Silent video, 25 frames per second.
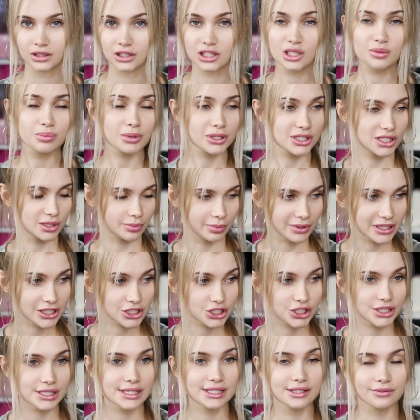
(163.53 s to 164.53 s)
Ты
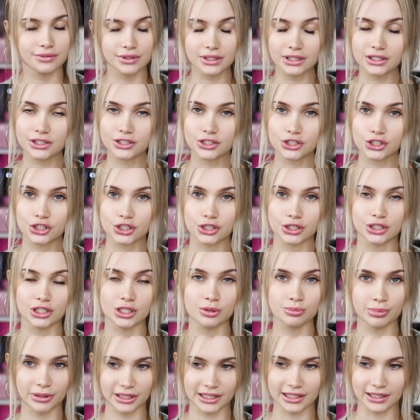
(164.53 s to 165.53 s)
просыпаешься и выглядишь
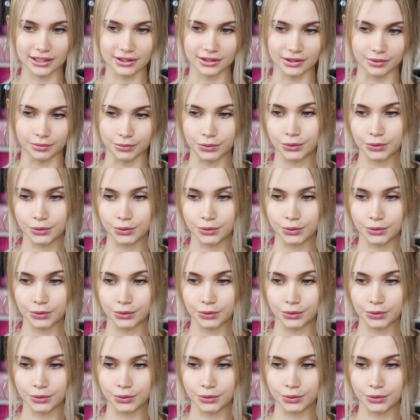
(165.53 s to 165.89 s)
неприятно.